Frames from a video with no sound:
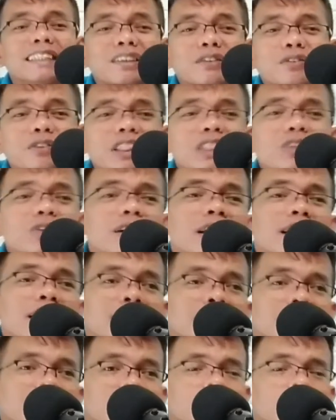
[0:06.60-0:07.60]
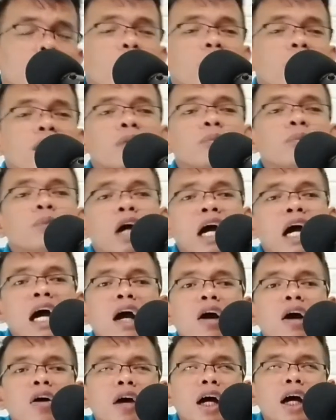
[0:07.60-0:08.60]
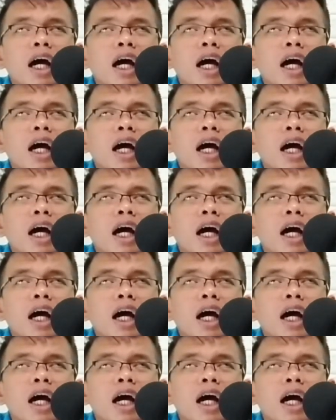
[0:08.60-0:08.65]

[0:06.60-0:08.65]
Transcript: di video kali ini gua mau